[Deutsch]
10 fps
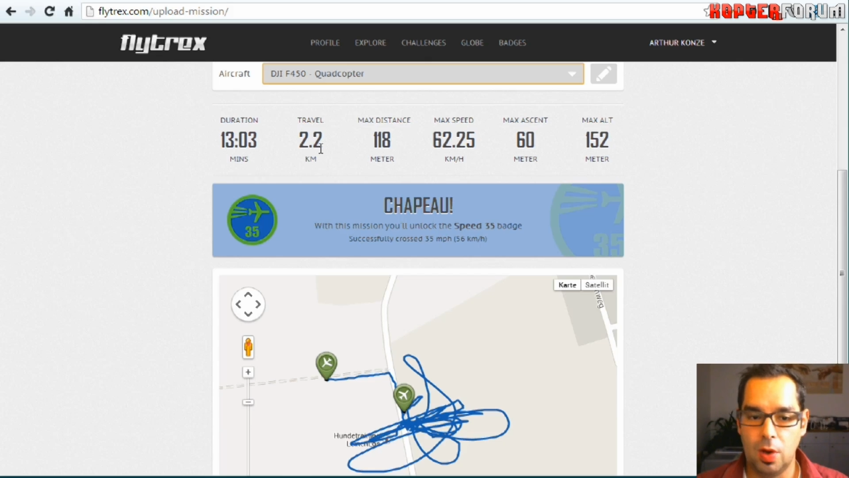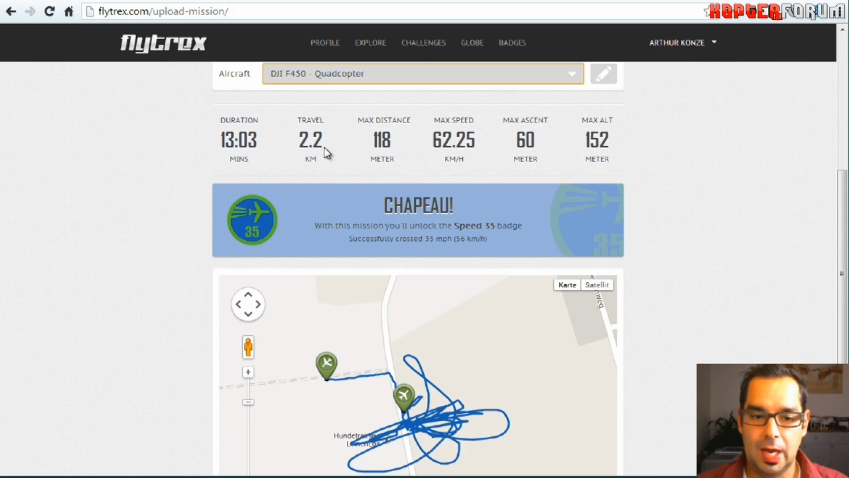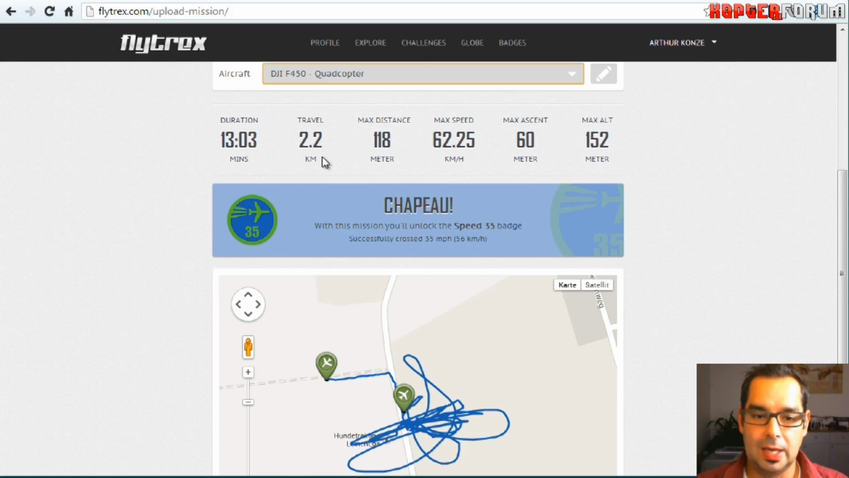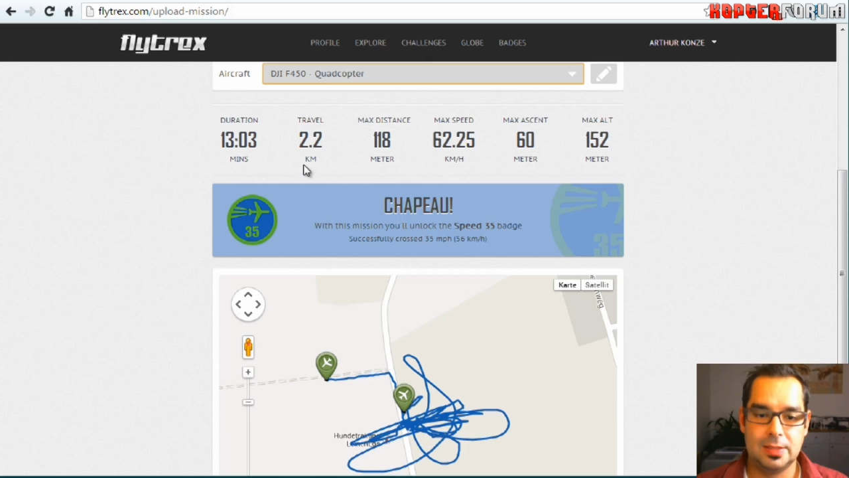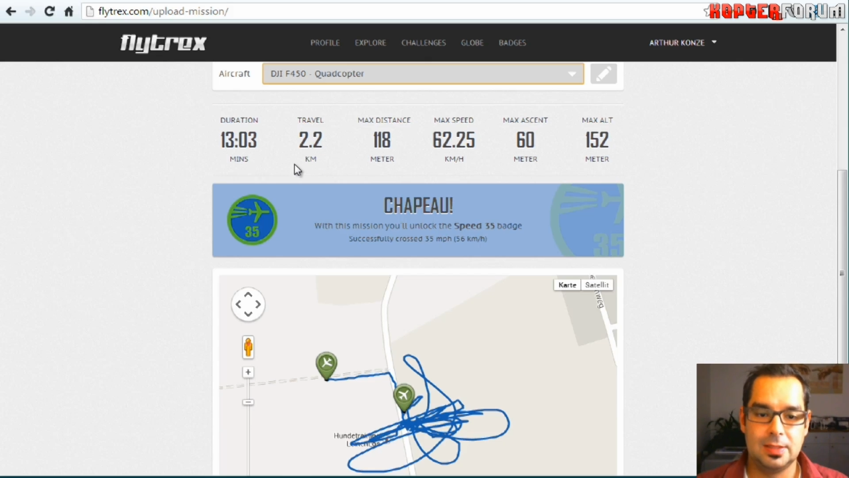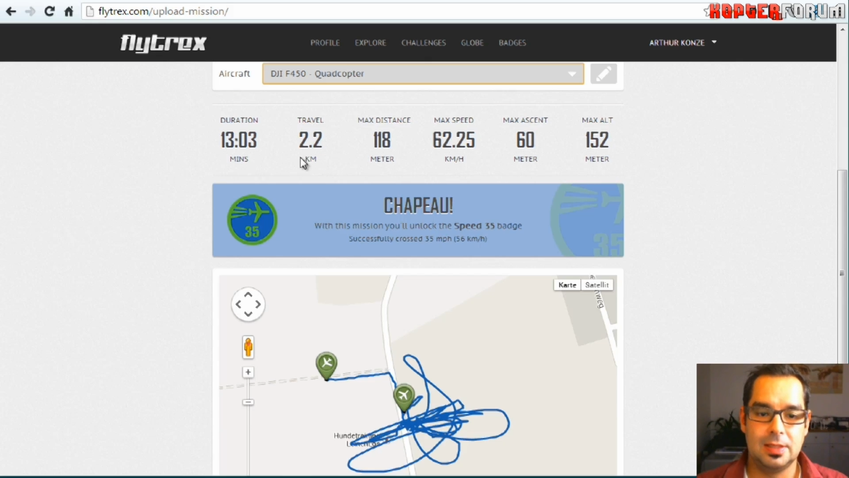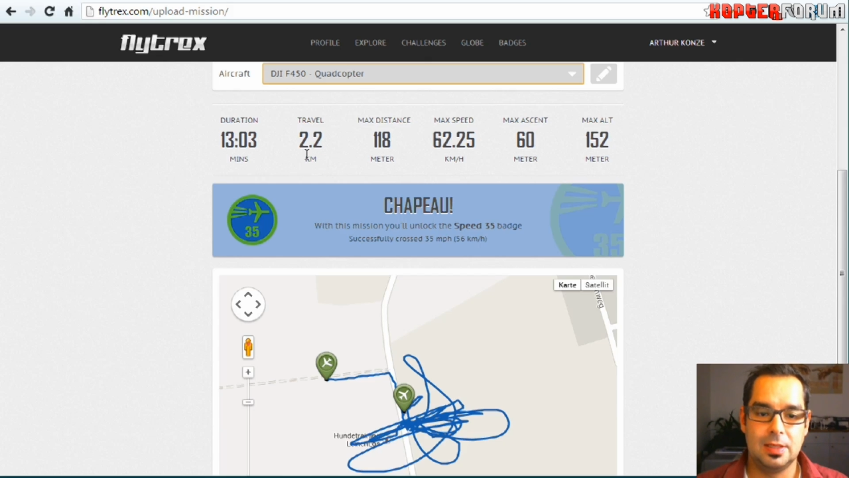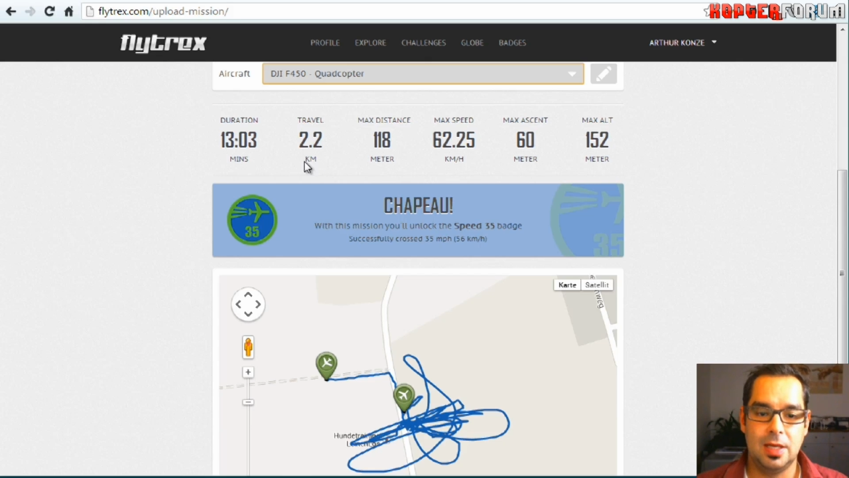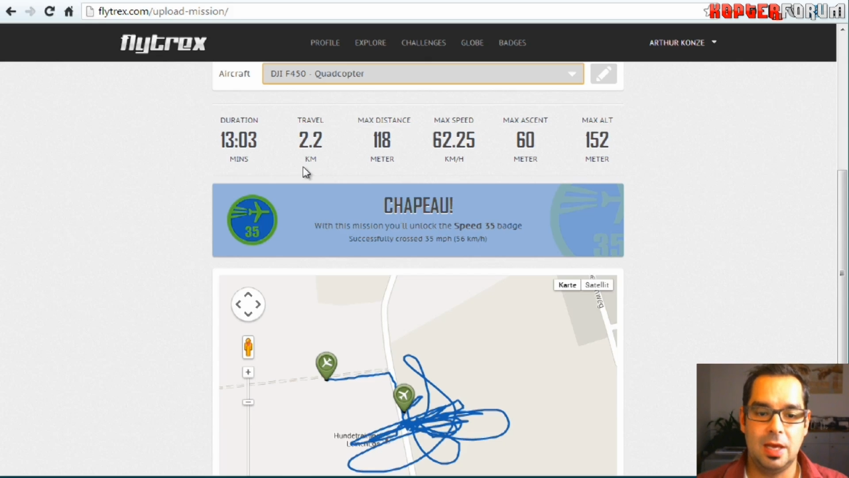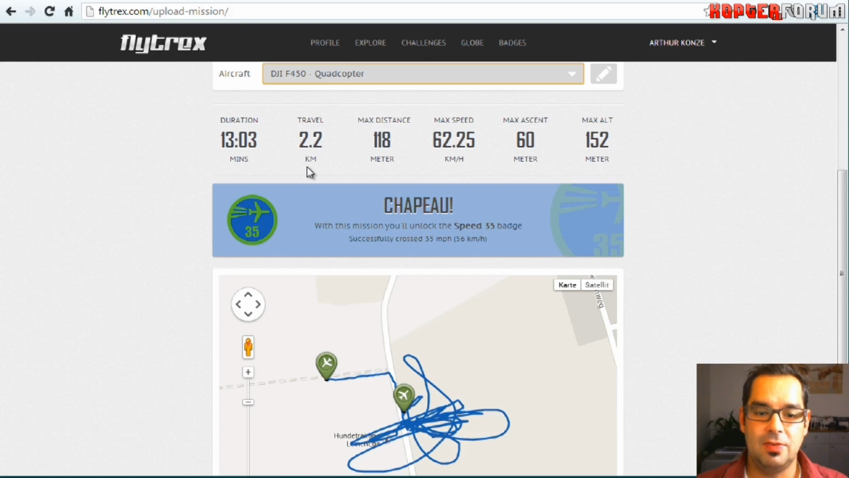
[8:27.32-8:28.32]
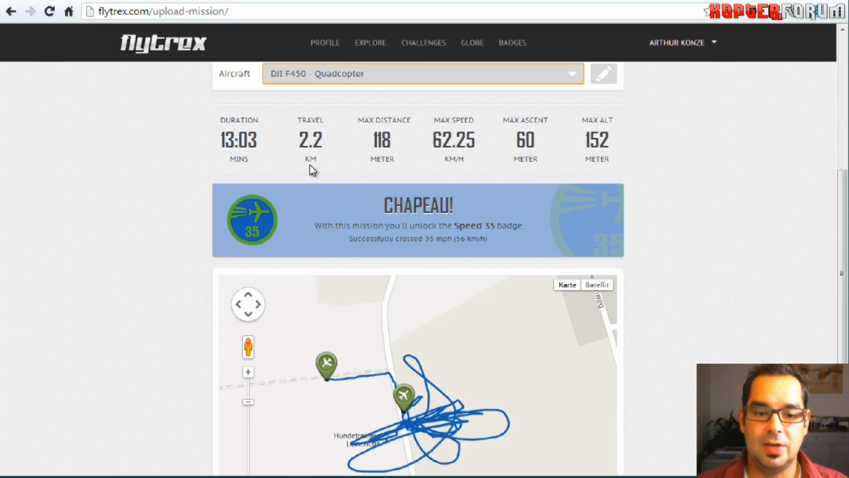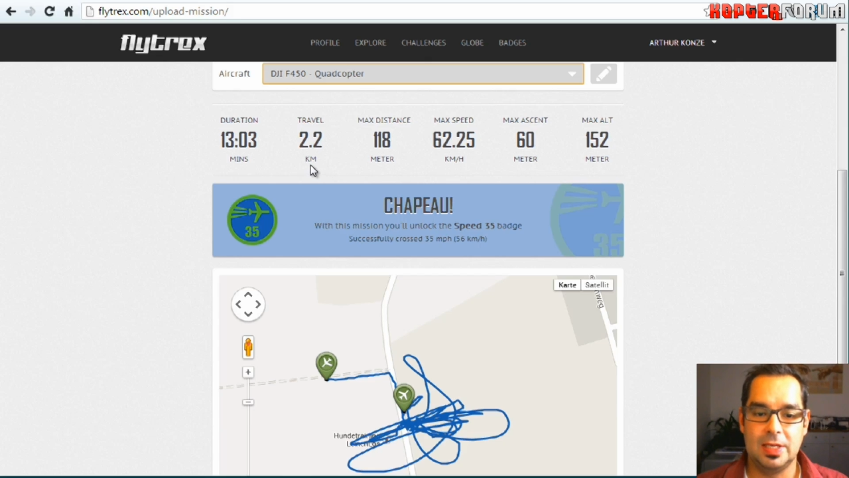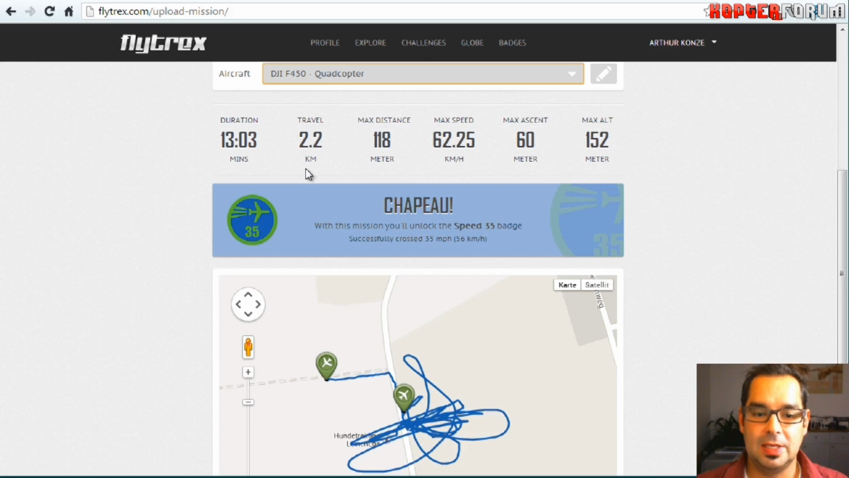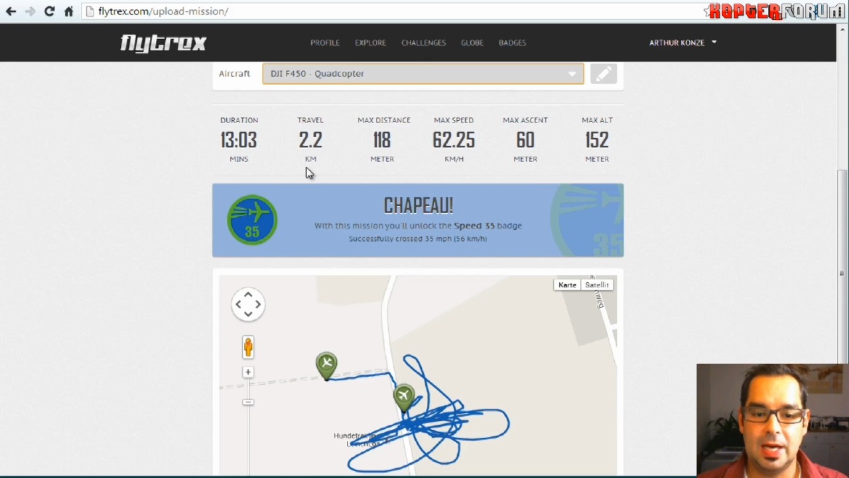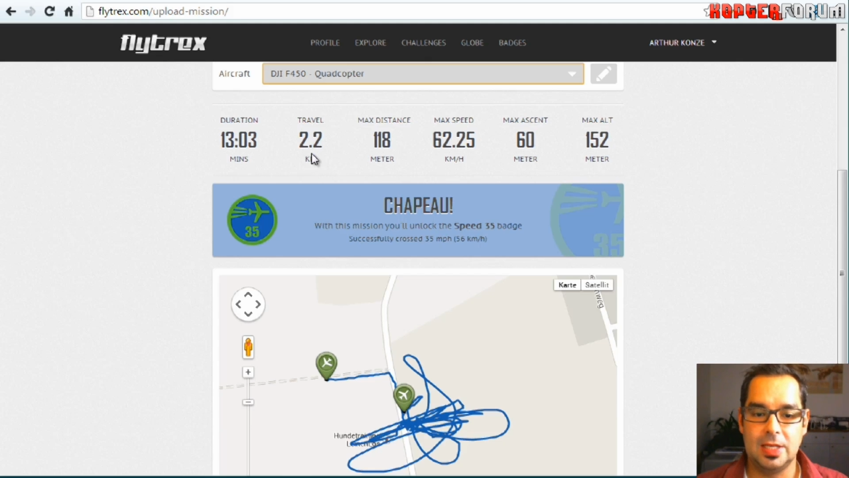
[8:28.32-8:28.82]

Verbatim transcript: Er hat äh, etwa